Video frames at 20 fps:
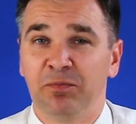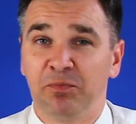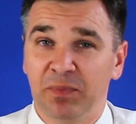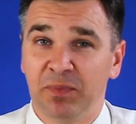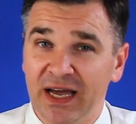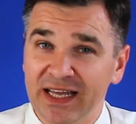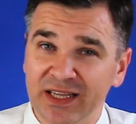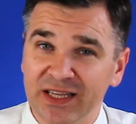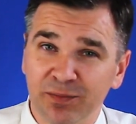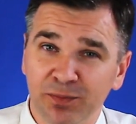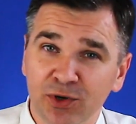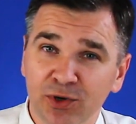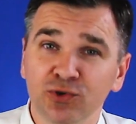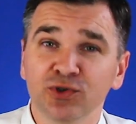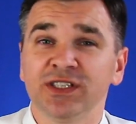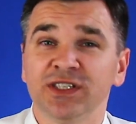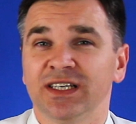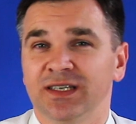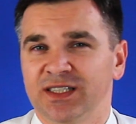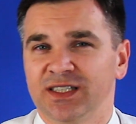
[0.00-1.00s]
Пятый
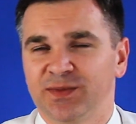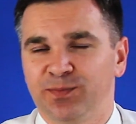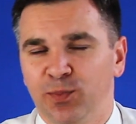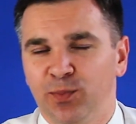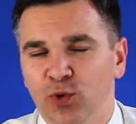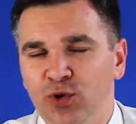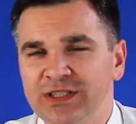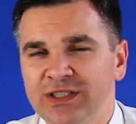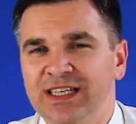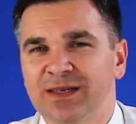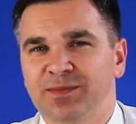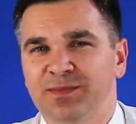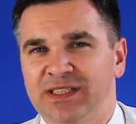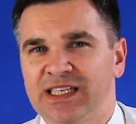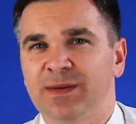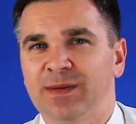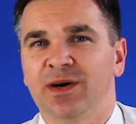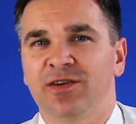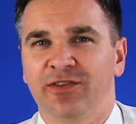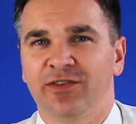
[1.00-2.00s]
плюс – способ
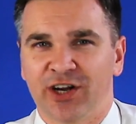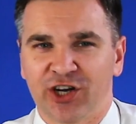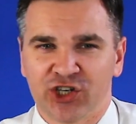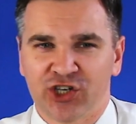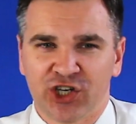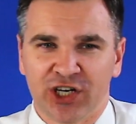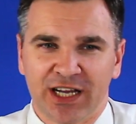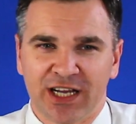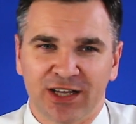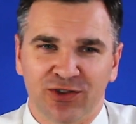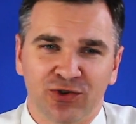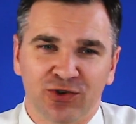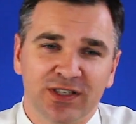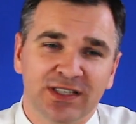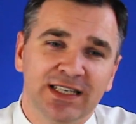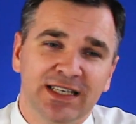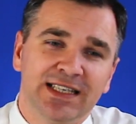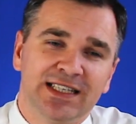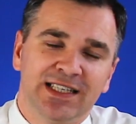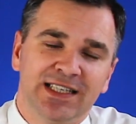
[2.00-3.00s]
самовыражения. То
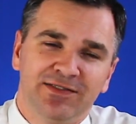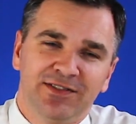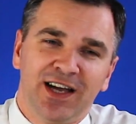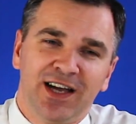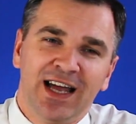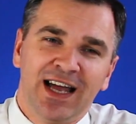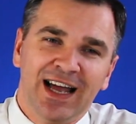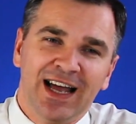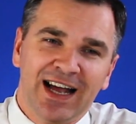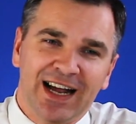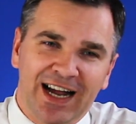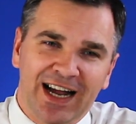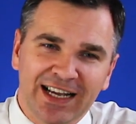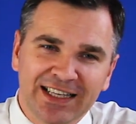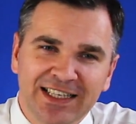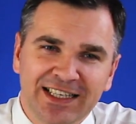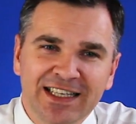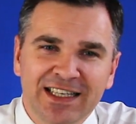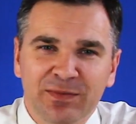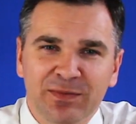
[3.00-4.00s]
есть, если вы
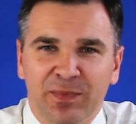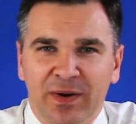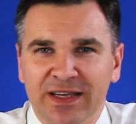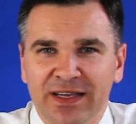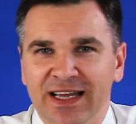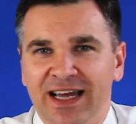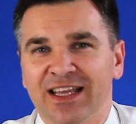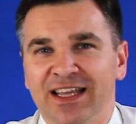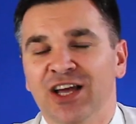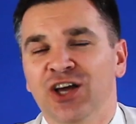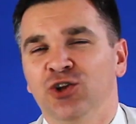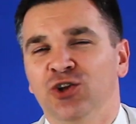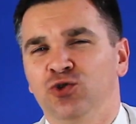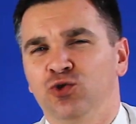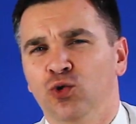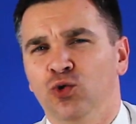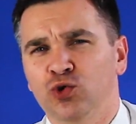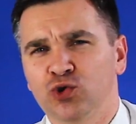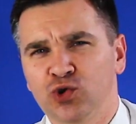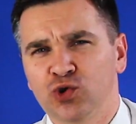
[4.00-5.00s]
хотите понять
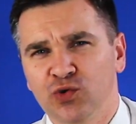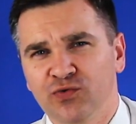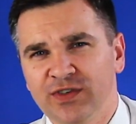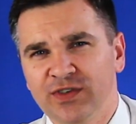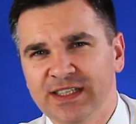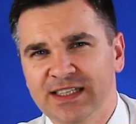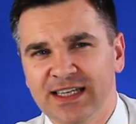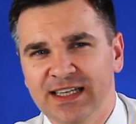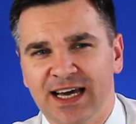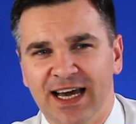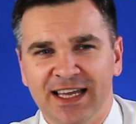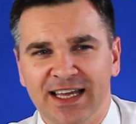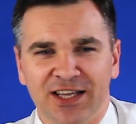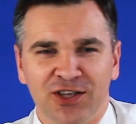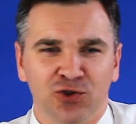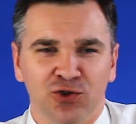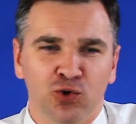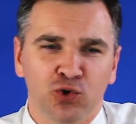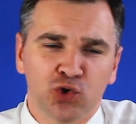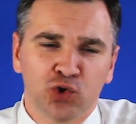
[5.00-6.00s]
то, что вы знаете,
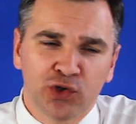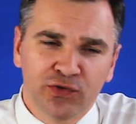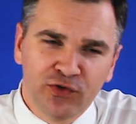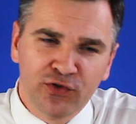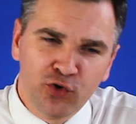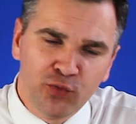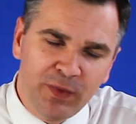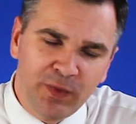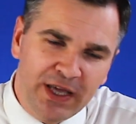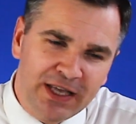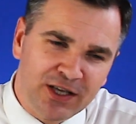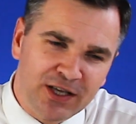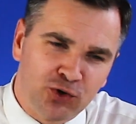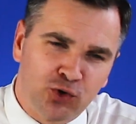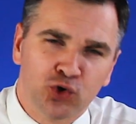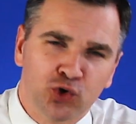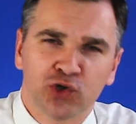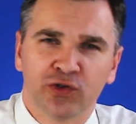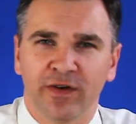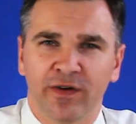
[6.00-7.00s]
то, что вы умеете,
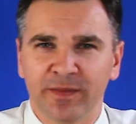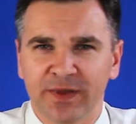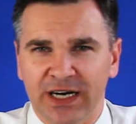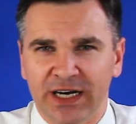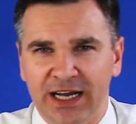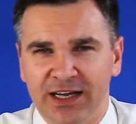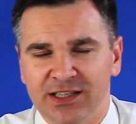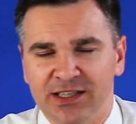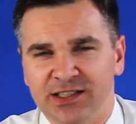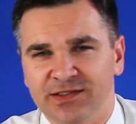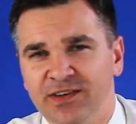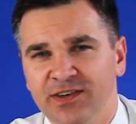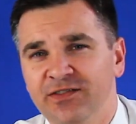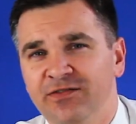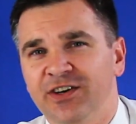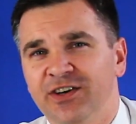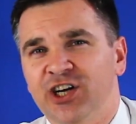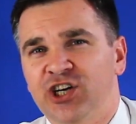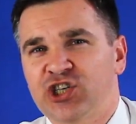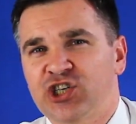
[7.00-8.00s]
то, что вам нравится, вы
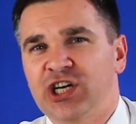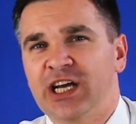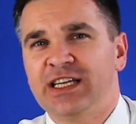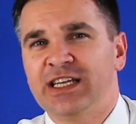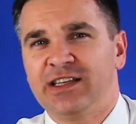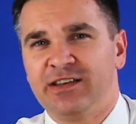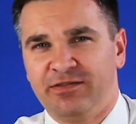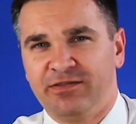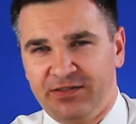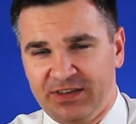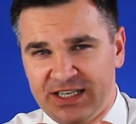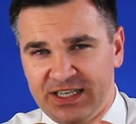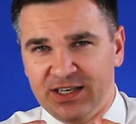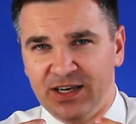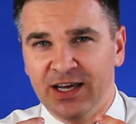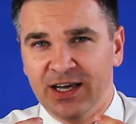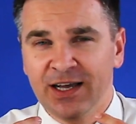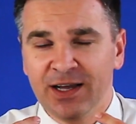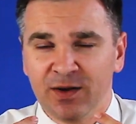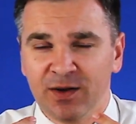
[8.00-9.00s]
выражаете в
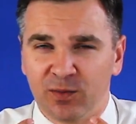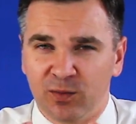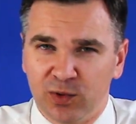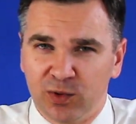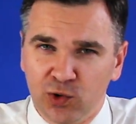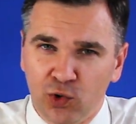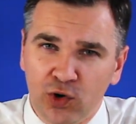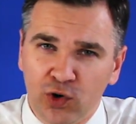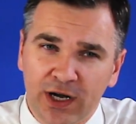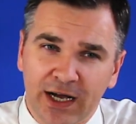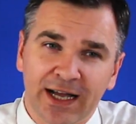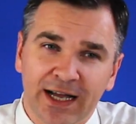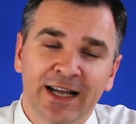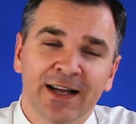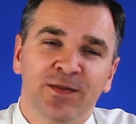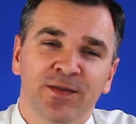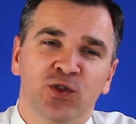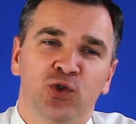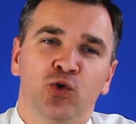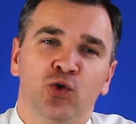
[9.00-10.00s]
виде блога,
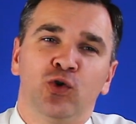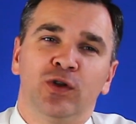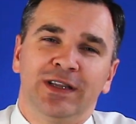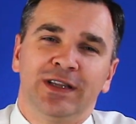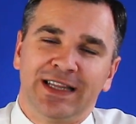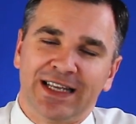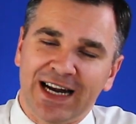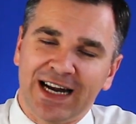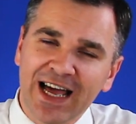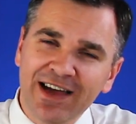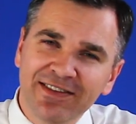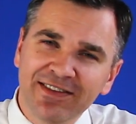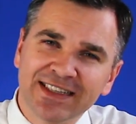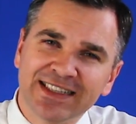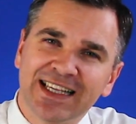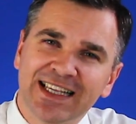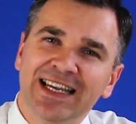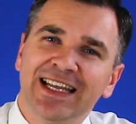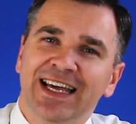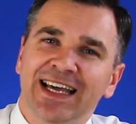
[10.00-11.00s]
что
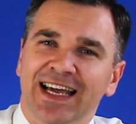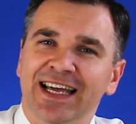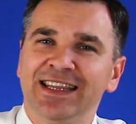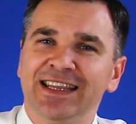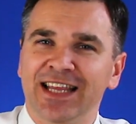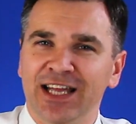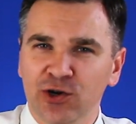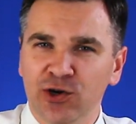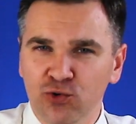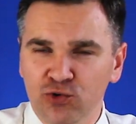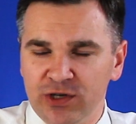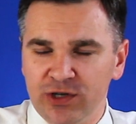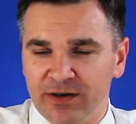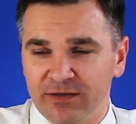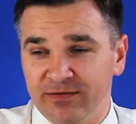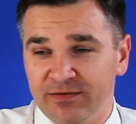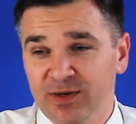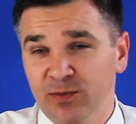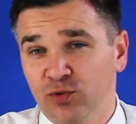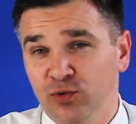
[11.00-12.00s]
нравится ли это
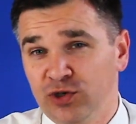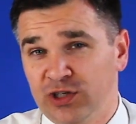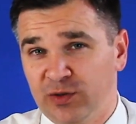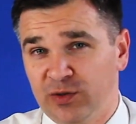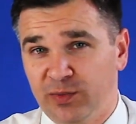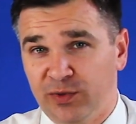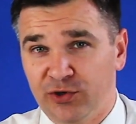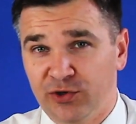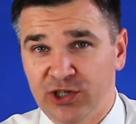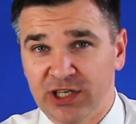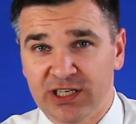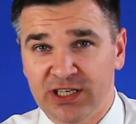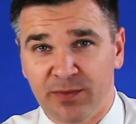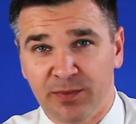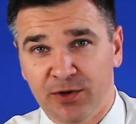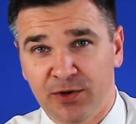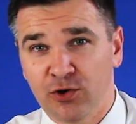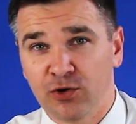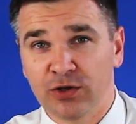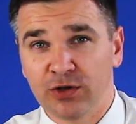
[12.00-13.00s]
людям. Вы будете получать
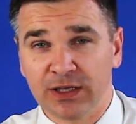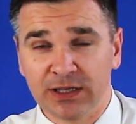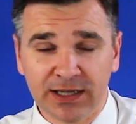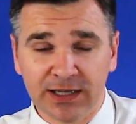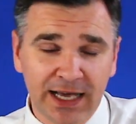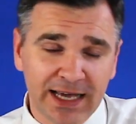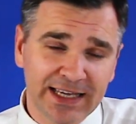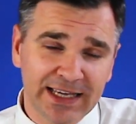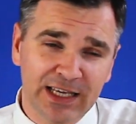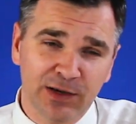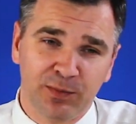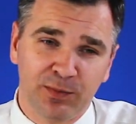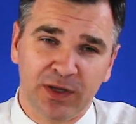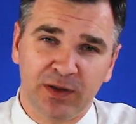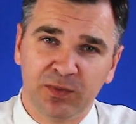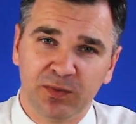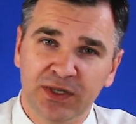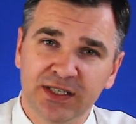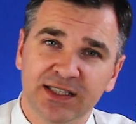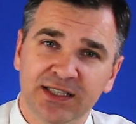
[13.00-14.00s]
определенные лайки,
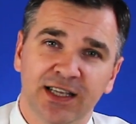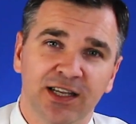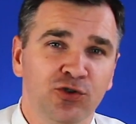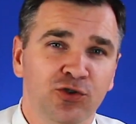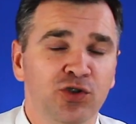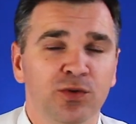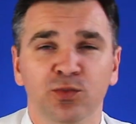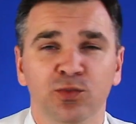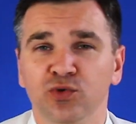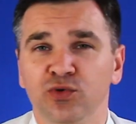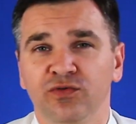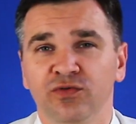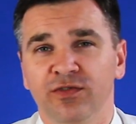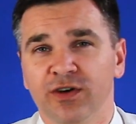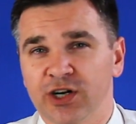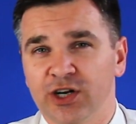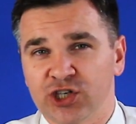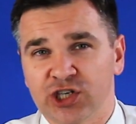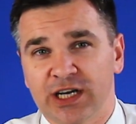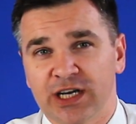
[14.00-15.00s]
подписки, люди будут
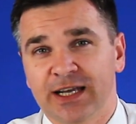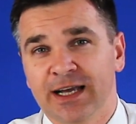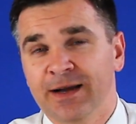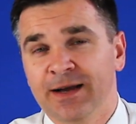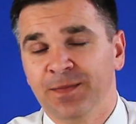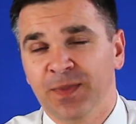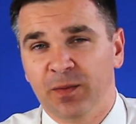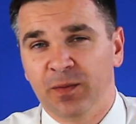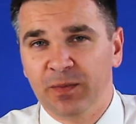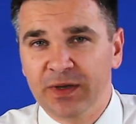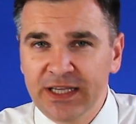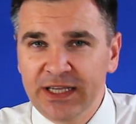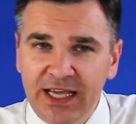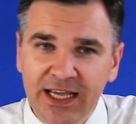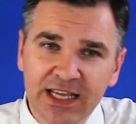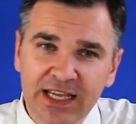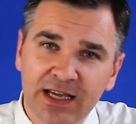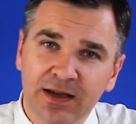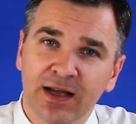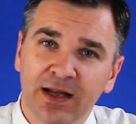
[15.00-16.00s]
выражать
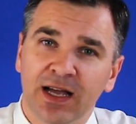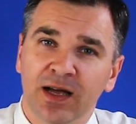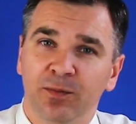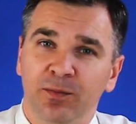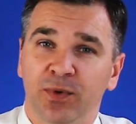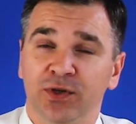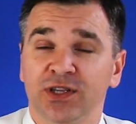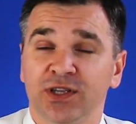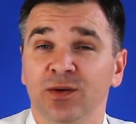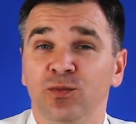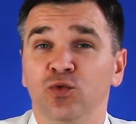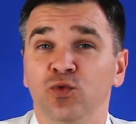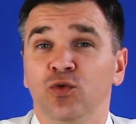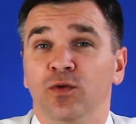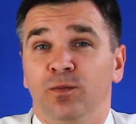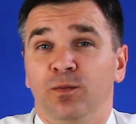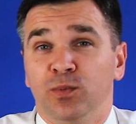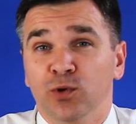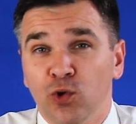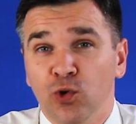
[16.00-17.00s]
мнение по тому
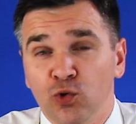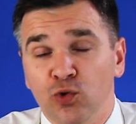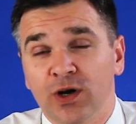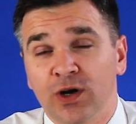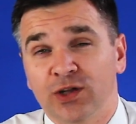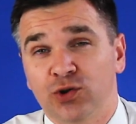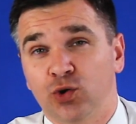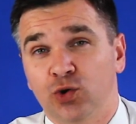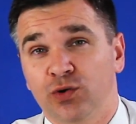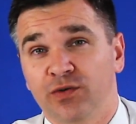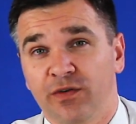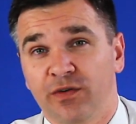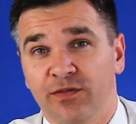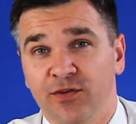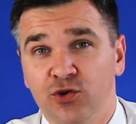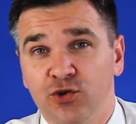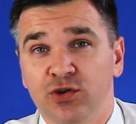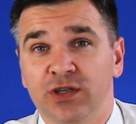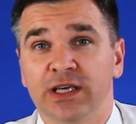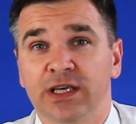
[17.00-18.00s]
блогу, который вы
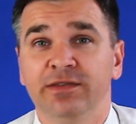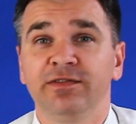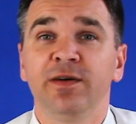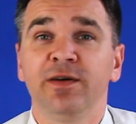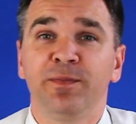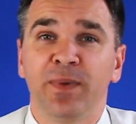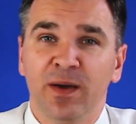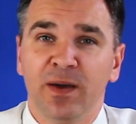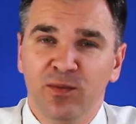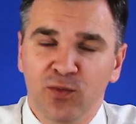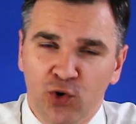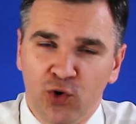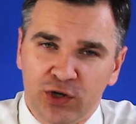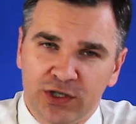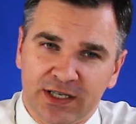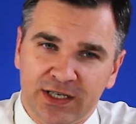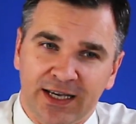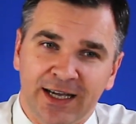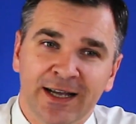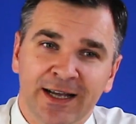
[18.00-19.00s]
ведете, и вы
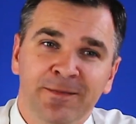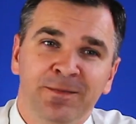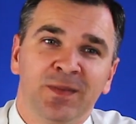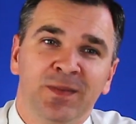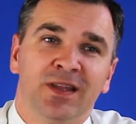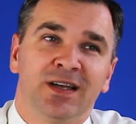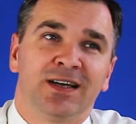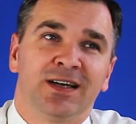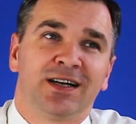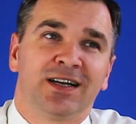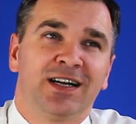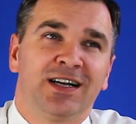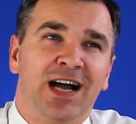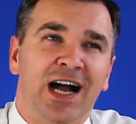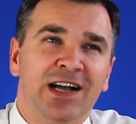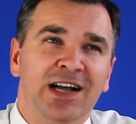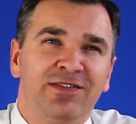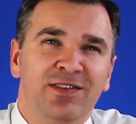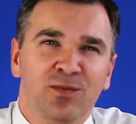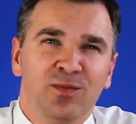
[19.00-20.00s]
поймете, э,
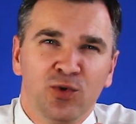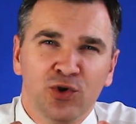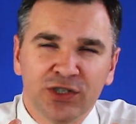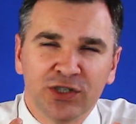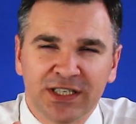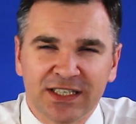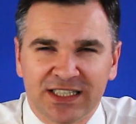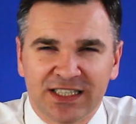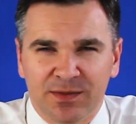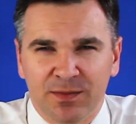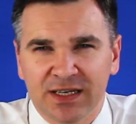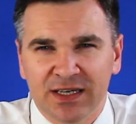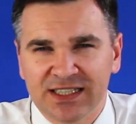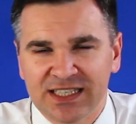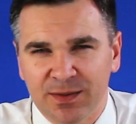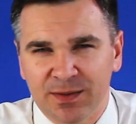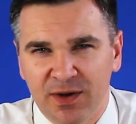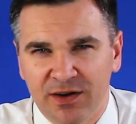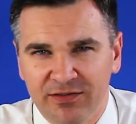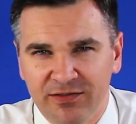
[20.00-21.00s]
как вы можете себя
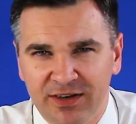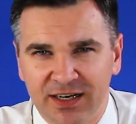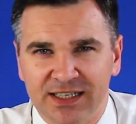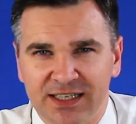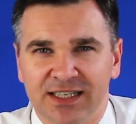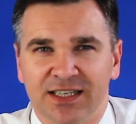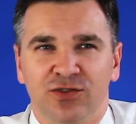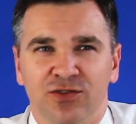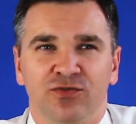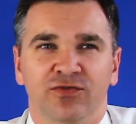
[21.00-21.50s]
самовыразить.